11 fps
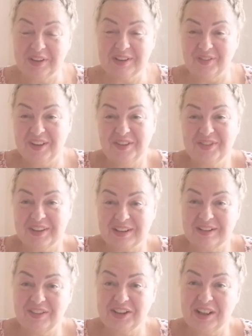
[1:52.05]
и свои все
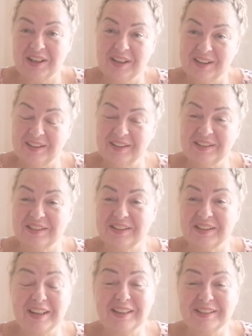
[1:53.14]
развлечения,
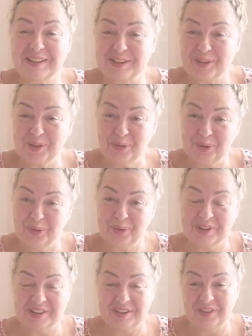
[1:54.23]
за, за свою еду и
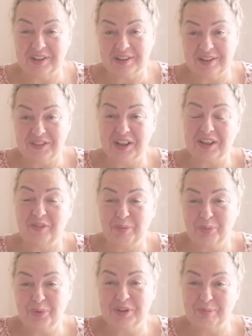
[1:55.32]
за свои развлечения вы
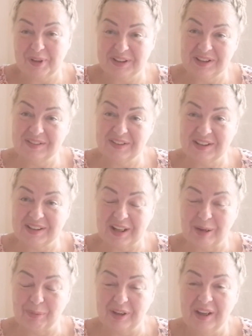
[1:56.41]
будете платить все
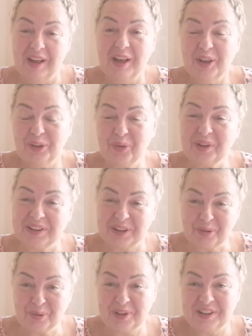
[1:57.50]
сами. Но это
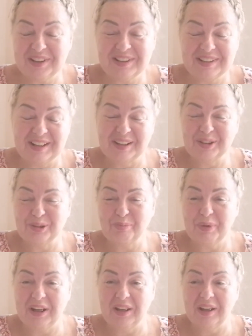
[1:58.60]
такое лирическое
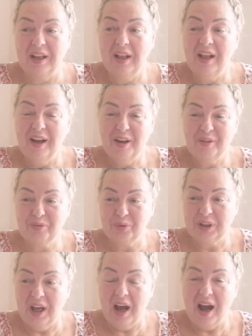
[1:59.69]
отступление.
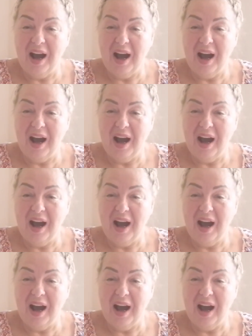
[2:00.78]
Вот.